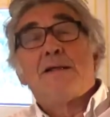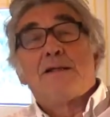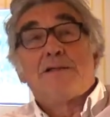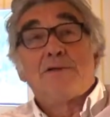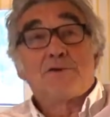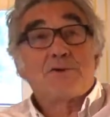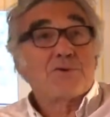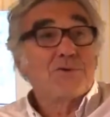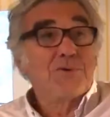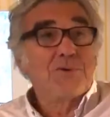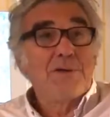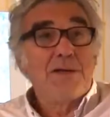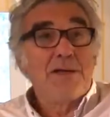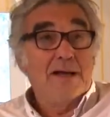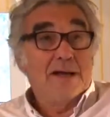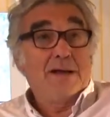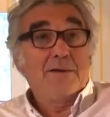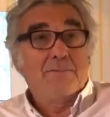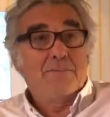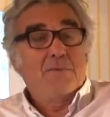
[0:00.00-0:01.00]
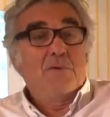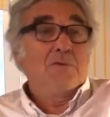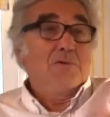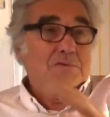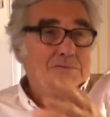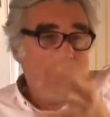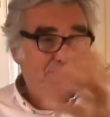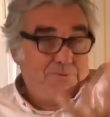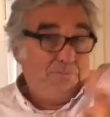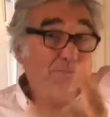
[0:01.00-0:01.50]
Dire que là, pour
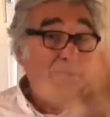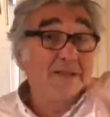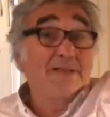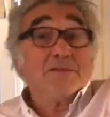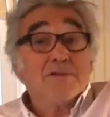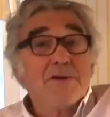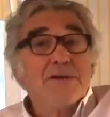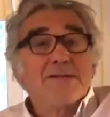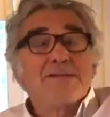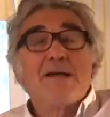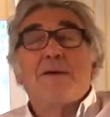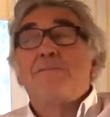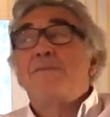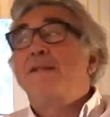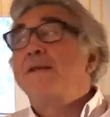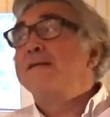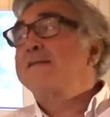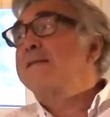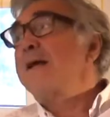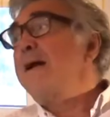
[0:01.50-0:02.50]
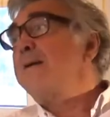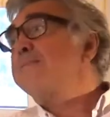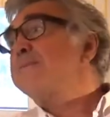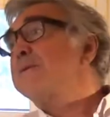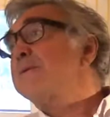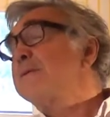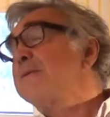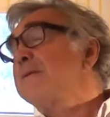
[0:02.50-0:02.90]
prendre l'exemple des STAPS,